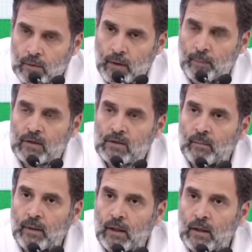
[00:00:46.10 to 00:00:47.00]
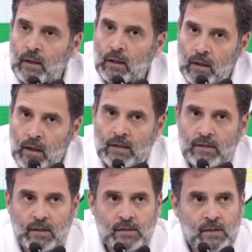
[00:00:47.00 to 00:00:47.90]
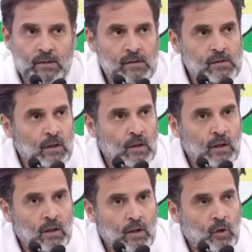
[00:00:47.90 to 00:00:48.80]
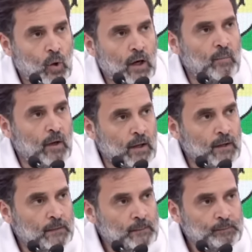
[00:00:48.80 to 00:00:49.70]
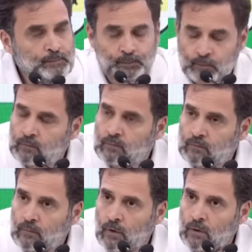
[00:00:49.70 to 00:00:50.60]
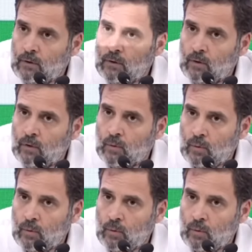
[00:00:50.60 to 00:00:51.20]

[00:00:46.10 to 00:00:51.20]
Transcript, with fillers: हिमाचल में कास्ट सेंसस को आगे बढ़ाएंगे तो